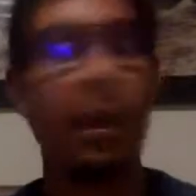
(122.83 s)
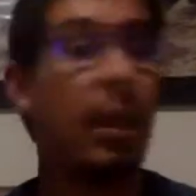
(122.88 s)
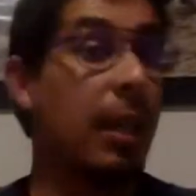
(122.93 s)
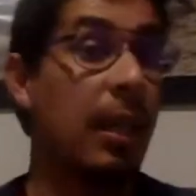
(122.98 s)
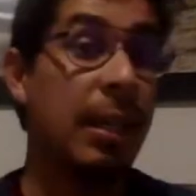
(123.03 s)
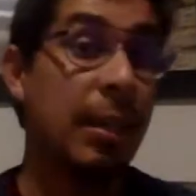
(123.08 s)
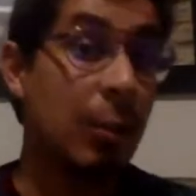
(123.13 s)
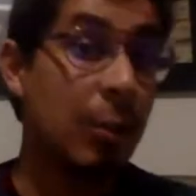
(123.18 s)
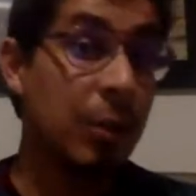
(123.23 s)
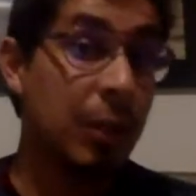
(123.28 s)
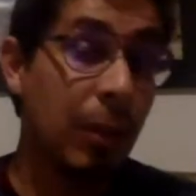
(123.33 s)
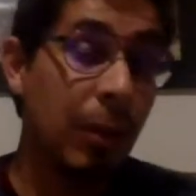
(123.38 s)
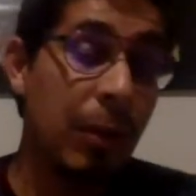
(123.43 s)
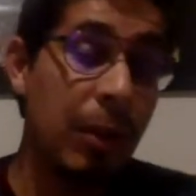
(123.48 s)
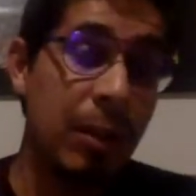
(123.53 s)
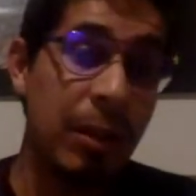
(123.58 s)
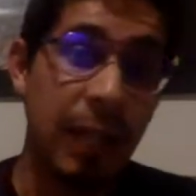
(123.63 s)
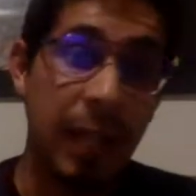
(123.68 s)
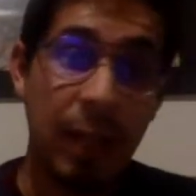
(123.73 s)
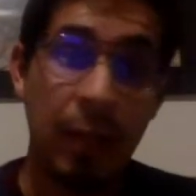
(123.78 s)
y lo sigo
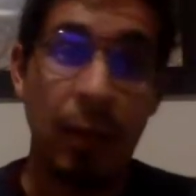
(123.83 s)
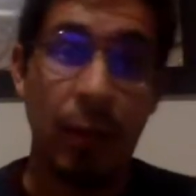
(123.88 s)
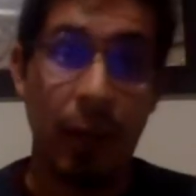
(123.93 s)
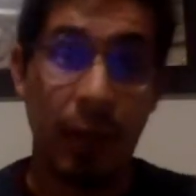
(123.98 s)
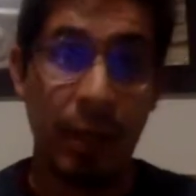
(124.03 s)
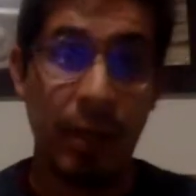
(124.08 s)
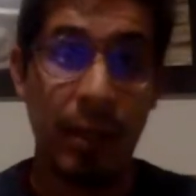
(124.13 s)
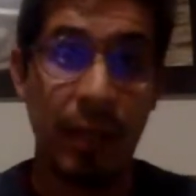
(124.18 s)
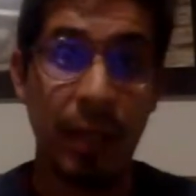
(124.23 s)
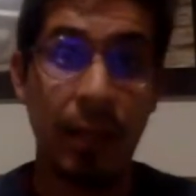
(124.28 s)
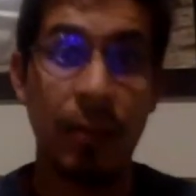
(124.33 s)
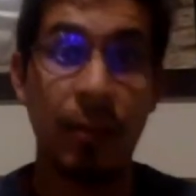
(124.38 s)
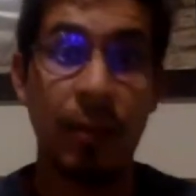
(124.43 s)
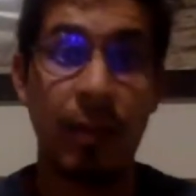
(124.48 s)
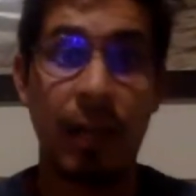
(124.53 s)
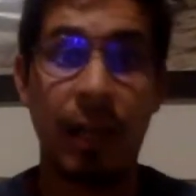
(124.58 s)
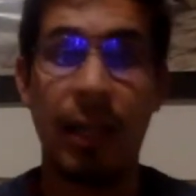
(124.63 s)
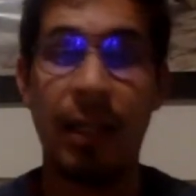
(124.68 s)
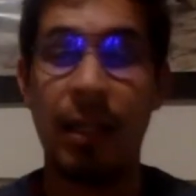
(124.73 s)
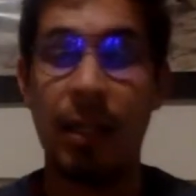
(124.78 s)
diciendo, y siento
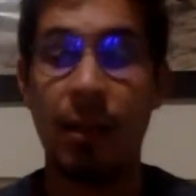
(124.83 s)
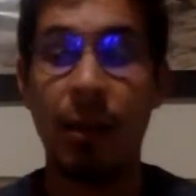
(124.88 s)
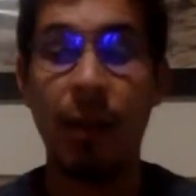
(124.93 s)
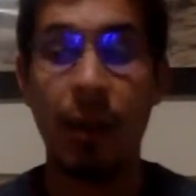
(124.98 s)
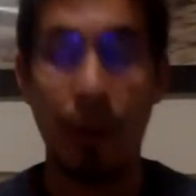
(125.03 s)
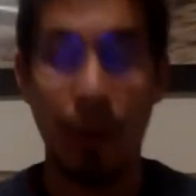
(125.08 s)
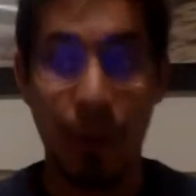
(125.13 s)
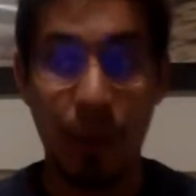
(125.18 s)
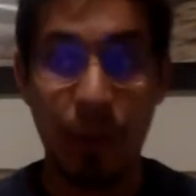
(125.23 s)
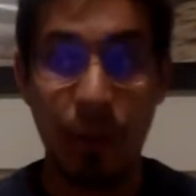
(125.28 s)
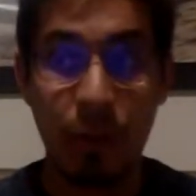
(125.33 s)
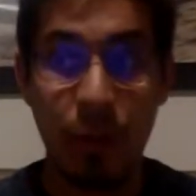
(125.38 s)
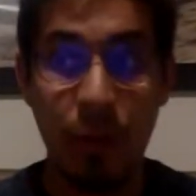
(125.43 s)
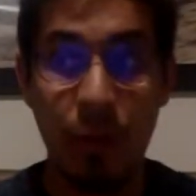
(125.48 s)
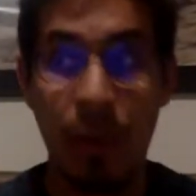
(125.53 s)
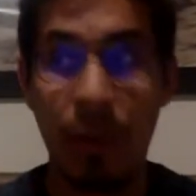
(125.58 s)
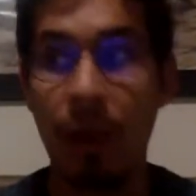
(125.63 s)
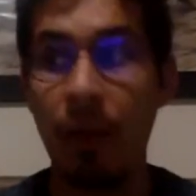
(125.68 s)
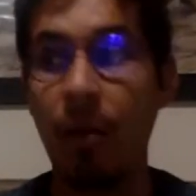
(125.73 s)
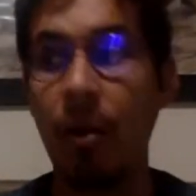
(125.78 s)
que, bueno, es una
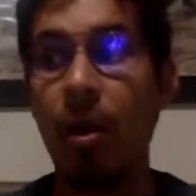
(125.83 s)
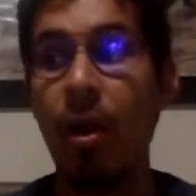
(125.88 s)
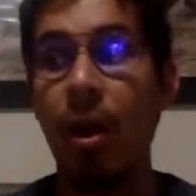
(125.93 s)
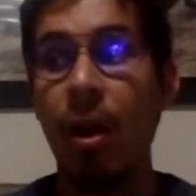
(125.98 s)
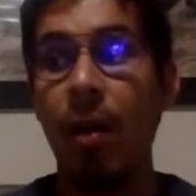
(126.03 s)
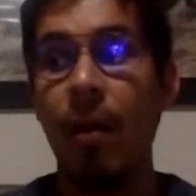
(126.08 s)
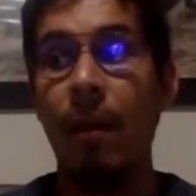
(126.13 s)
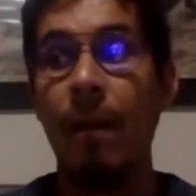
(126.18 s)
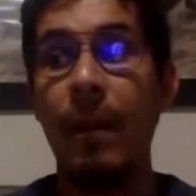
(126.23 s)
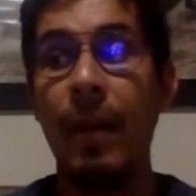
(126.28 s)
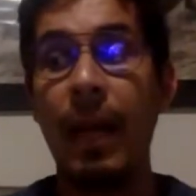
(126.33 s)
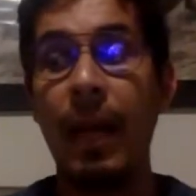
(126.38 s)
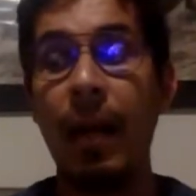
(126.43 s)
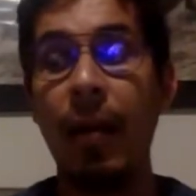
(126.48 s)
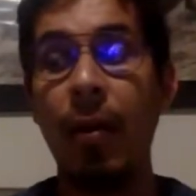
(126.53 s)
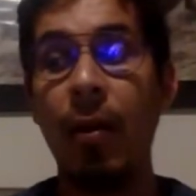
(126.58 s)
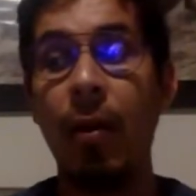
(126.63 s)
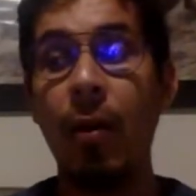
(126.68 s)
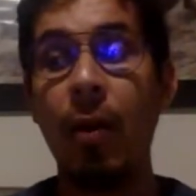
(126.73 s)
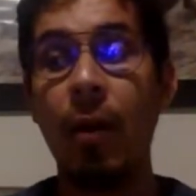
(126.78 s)
opinión,
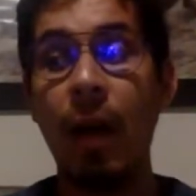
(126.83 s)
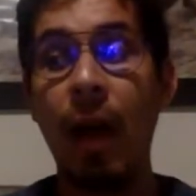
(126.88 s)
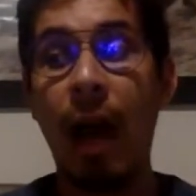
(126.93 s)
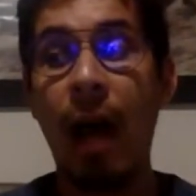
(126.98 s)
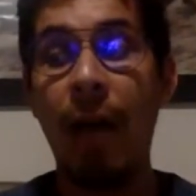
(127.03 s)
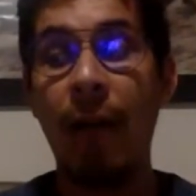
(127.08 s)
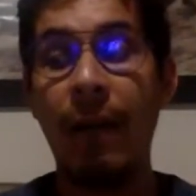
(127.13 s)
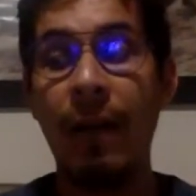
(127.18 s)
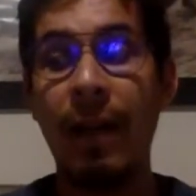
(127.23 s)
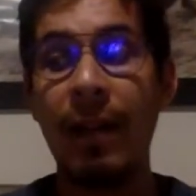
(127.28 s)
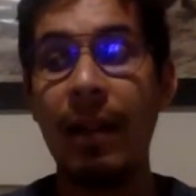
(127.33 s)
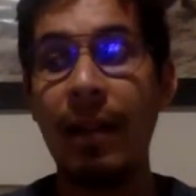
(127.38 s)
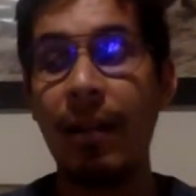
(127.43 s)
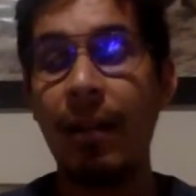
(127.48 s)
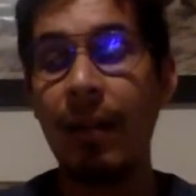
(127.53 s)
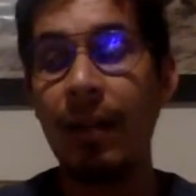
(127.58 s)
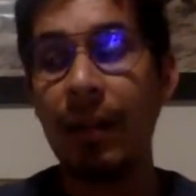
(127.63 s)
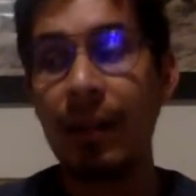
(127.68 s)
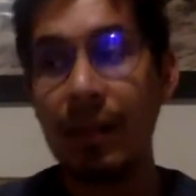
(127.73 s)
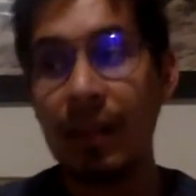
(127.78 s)
pero al final de
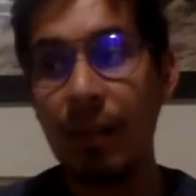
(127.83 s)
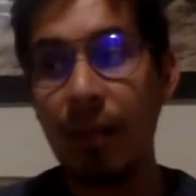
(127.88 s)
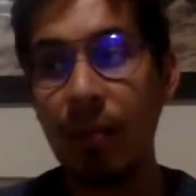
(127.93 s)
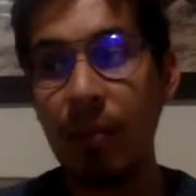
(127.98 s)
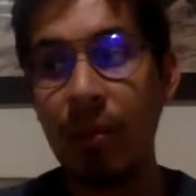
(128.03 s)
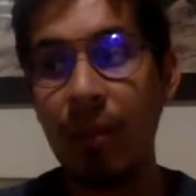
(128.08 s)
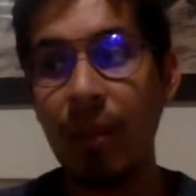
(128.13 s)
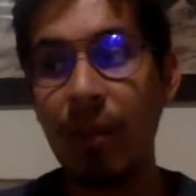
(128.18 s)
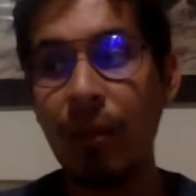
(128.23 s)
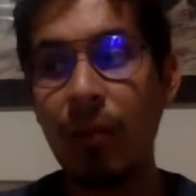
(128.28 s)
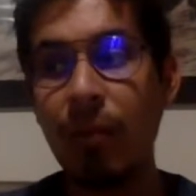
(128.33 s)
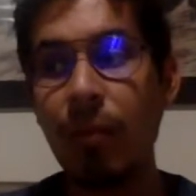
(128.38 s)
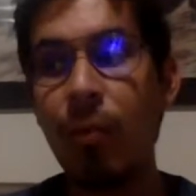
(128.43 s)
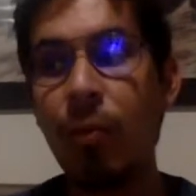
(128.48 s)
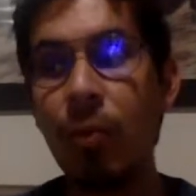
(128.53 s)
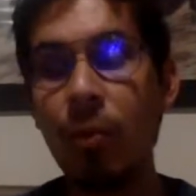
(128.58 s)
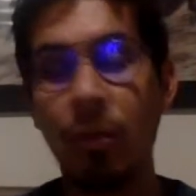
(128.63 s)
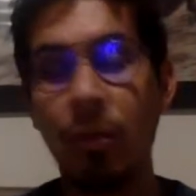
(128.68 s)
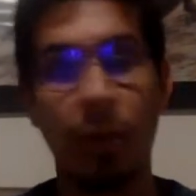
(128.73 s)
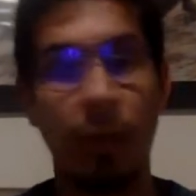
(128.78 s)
cuentas estamos en un
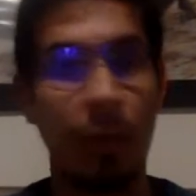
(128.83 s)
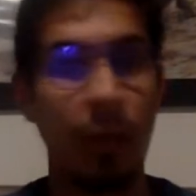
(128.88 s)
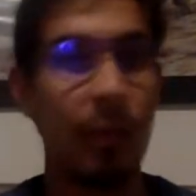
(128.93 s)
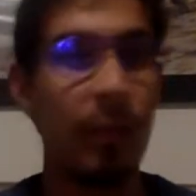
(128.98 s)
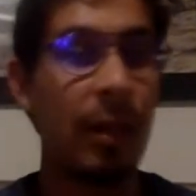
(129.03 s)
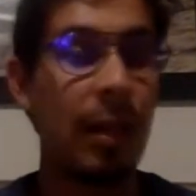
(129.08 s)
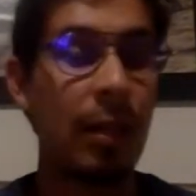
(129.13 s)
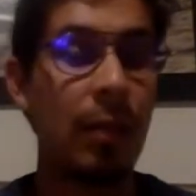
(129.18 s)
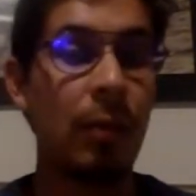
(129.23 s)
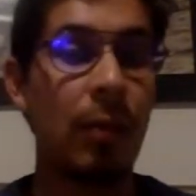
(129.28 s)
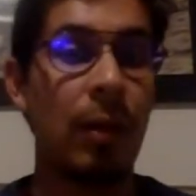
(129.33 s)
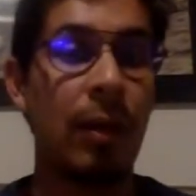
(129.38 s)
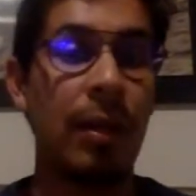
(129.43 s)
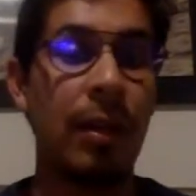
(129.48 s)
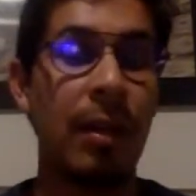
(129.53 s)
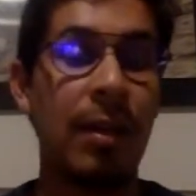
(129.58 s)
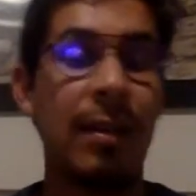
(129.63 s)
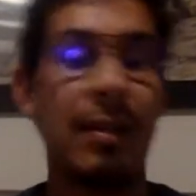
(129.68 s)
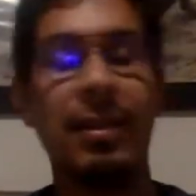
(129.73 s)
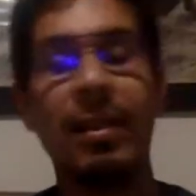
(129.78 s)
mundo, en una
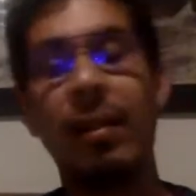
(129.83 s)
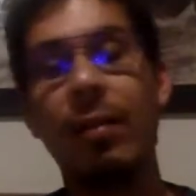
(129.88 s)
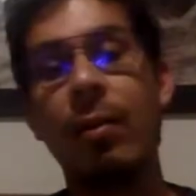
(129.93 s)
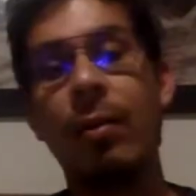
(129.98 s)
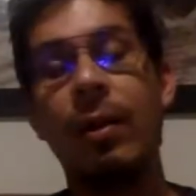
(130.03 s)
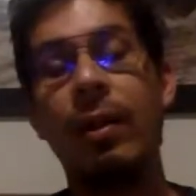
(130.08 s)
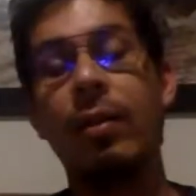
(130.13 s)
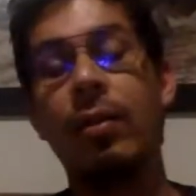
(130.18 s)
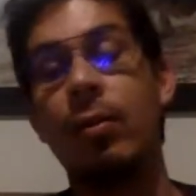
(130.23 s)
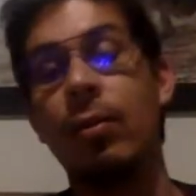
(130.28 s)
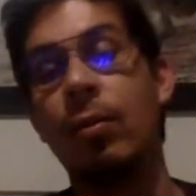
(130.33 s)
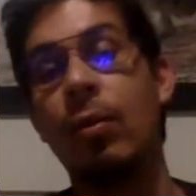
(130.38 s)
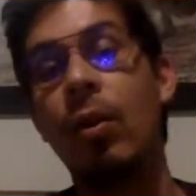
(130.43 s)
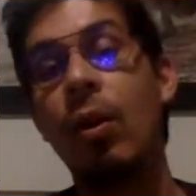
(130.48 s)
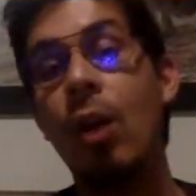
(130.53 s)
actualidad del siglo XXI,